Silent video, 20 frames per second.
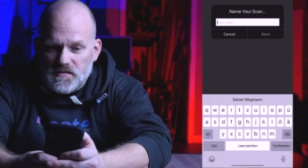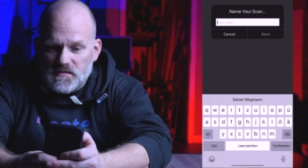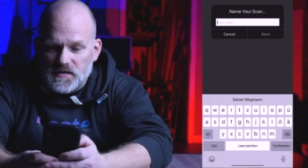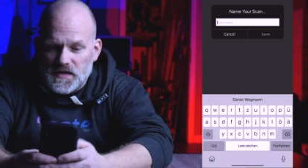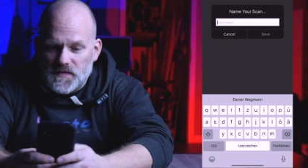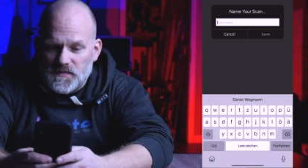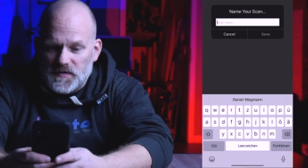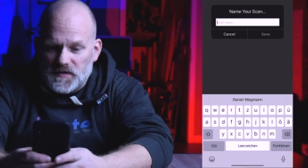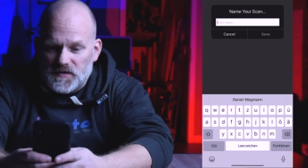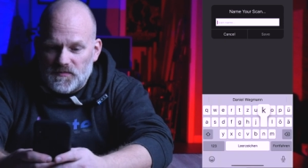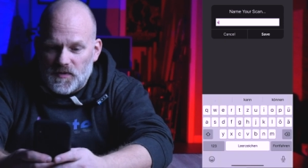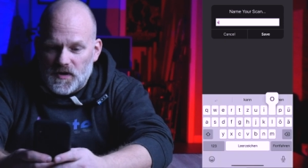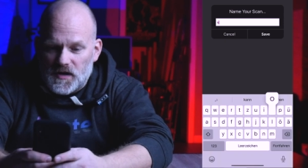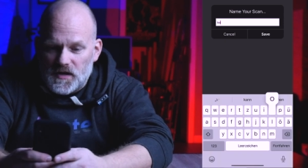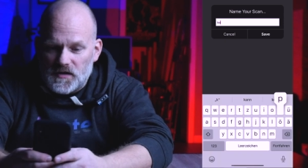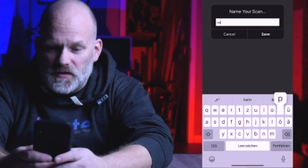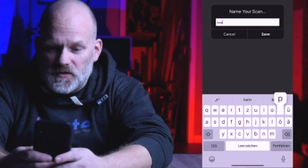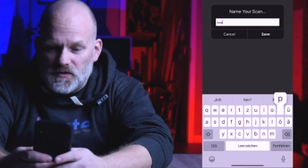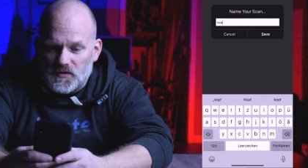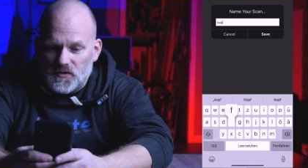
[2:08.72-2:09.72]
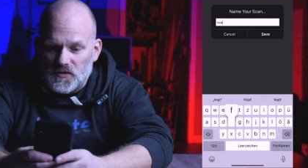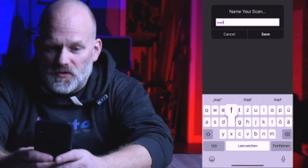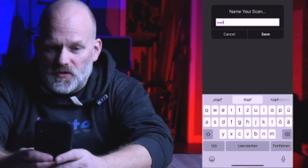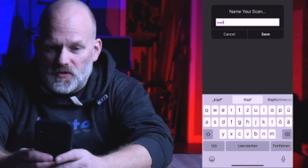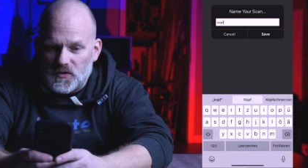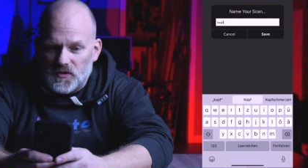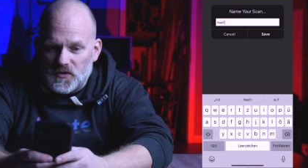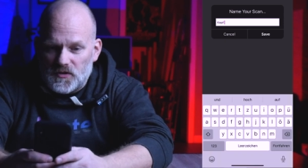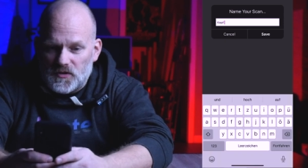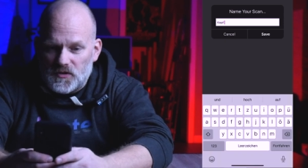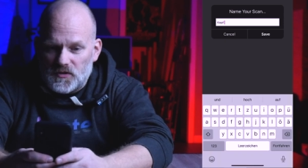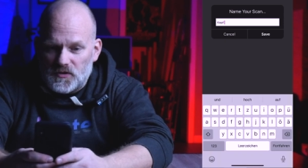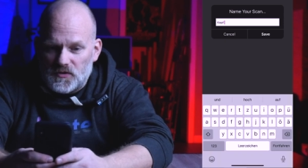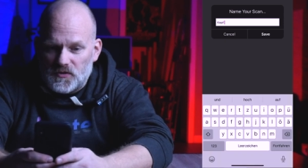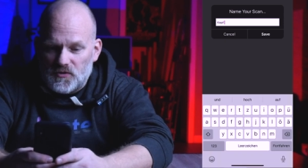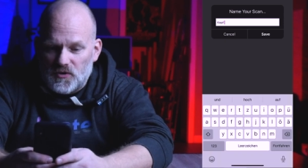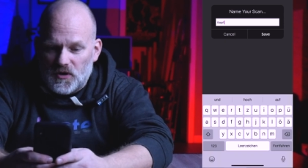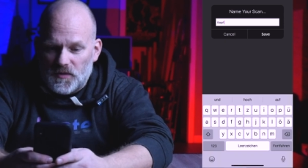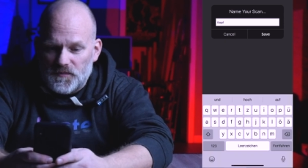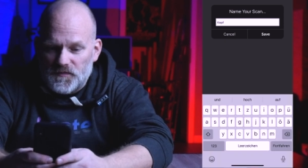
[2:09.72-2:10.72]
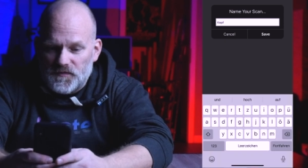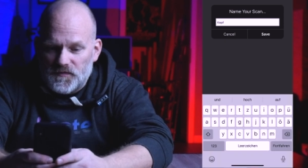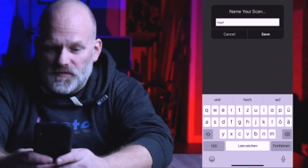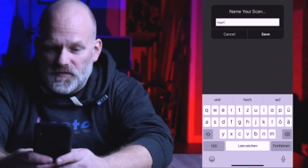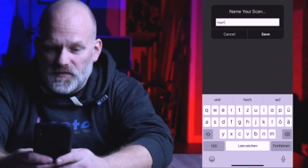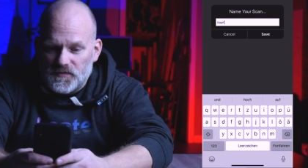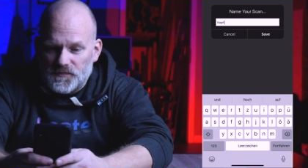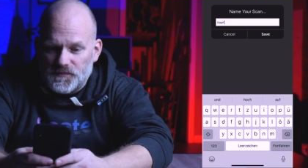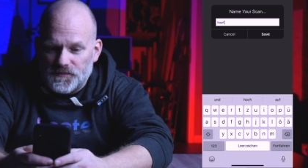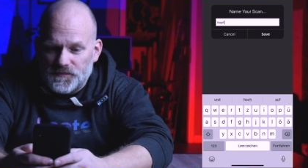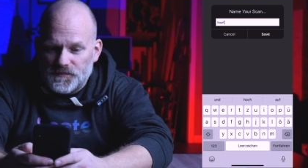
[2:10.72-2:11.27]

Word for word: Nehmen das mal äh, Kopf.